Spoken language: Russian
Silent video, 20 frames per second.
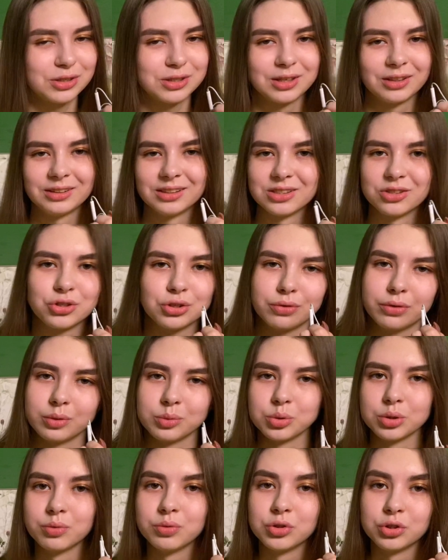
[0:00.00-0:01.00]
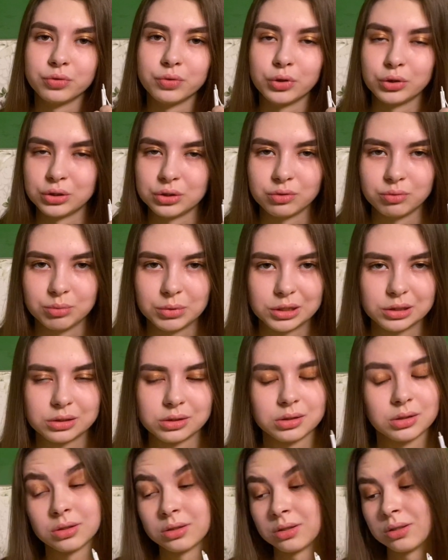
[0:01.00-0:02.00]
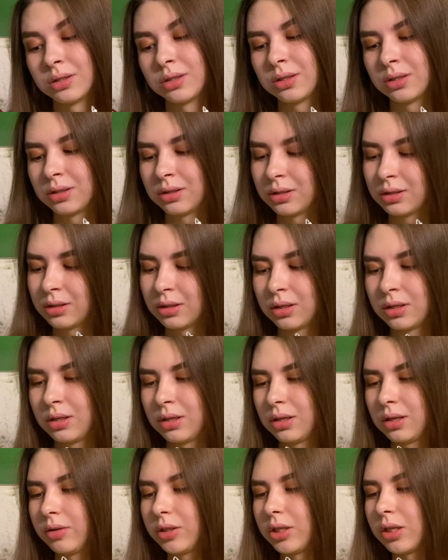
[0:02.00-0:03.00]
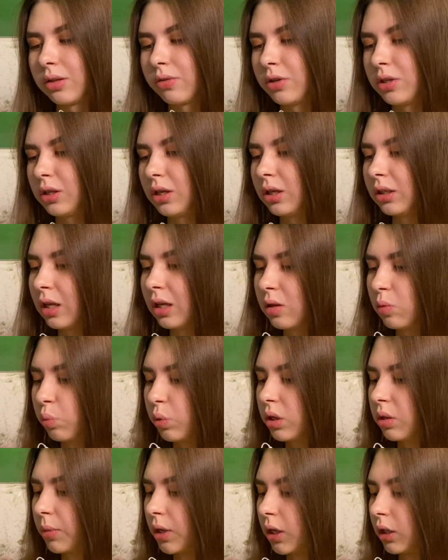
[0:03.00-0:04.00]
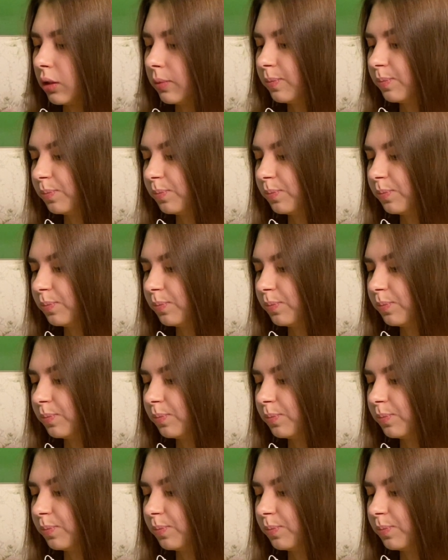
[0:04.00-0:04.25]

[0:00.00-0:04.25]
тогда зачем вообще вы живете вместе? От этого я никогда не понимала.